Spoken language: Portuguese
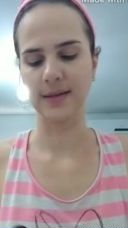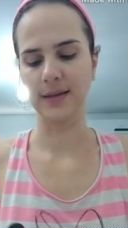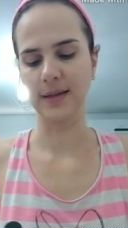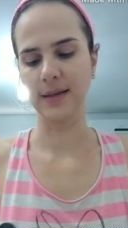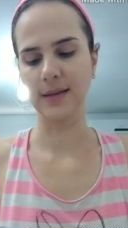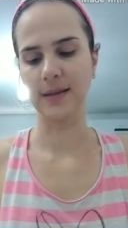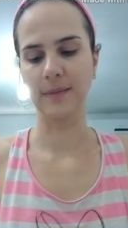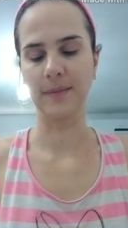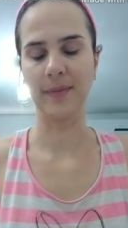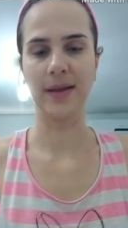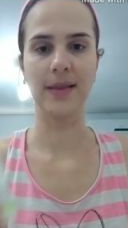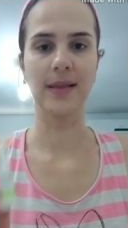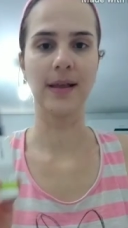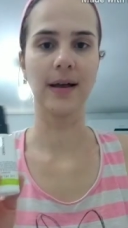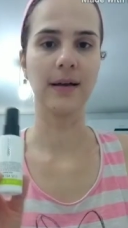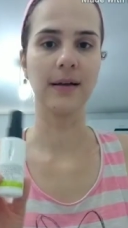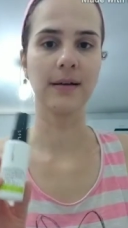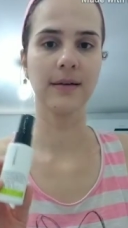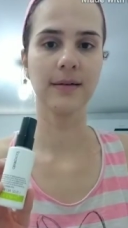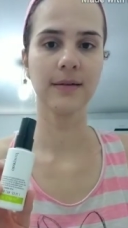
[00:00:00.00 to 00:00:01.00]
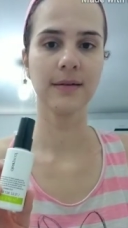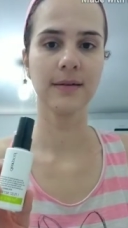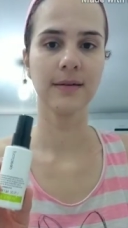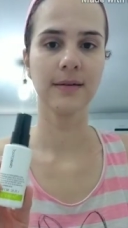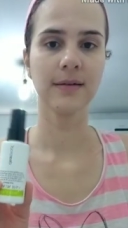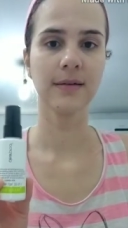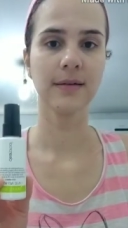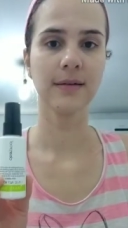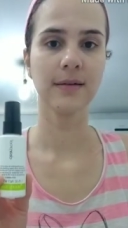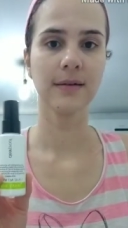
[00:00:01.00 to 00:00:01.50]
aqui também da
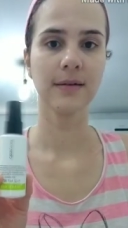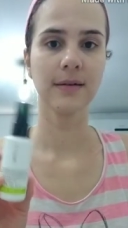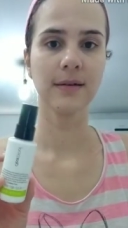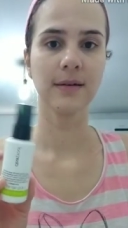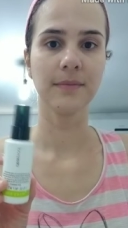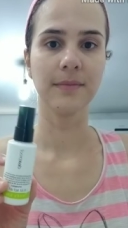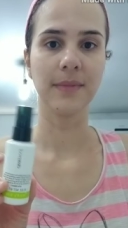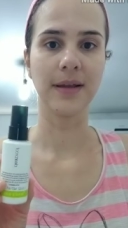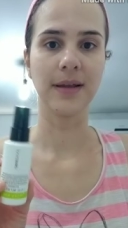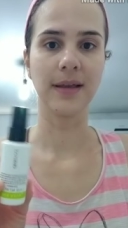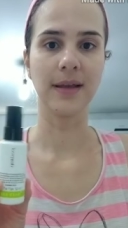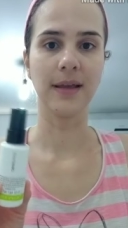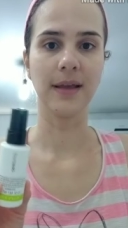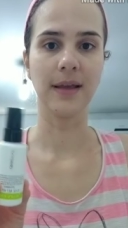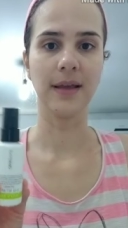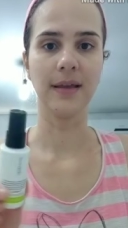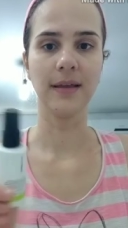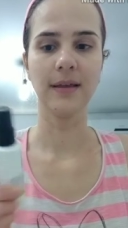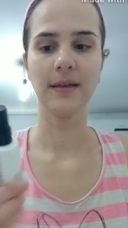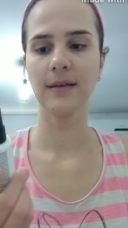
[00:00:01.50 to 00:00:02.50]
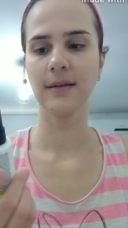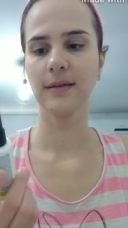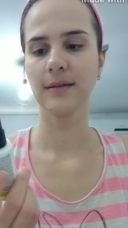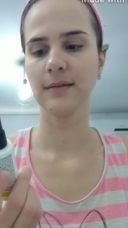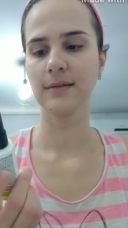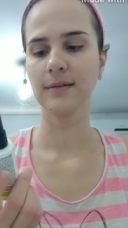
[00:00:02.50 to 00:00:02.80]
Mary Kay,